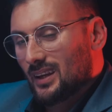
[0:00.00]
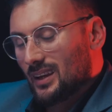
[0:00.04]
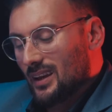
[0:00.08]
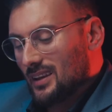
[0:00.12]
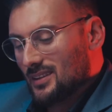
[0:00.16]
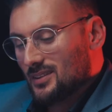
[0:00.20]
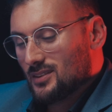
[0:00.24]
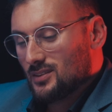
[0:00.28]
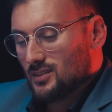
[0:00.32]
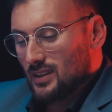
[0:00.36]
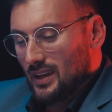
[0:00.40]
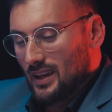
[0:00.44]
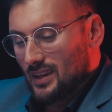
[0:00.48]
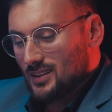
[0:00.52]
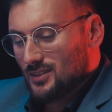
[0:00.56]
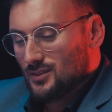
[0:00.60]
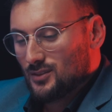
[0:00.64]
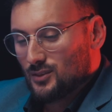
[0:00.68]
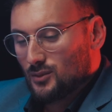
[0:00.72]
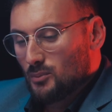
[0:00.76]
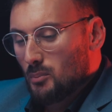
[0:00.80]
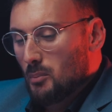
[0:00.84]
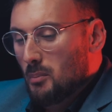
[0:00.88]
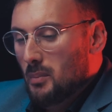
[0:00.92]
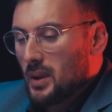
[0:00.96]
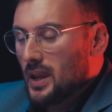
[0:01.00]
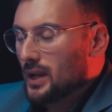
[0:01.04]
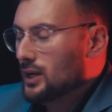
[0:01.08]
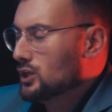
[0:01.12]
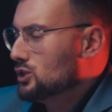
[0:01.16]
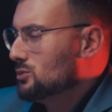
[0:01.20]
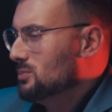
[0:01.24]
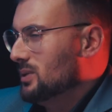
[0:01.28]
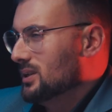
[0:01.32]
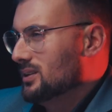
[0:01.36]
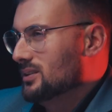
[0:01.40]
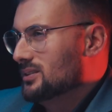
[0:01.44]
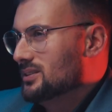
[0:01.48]
Es ist erstens ein mega
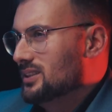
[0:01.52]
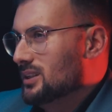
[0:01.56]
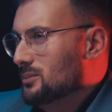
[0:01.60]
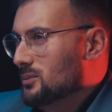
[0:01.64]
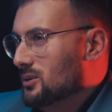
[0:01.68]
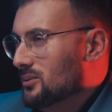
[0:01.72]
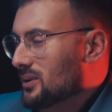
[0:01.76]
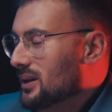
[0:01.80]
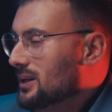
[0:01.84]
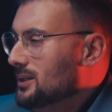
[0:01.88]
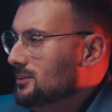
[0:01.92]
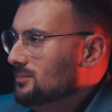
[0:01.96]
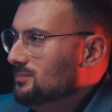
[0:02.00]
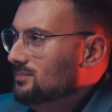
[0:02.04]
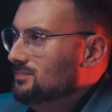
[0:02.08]
spannendes Thema, weil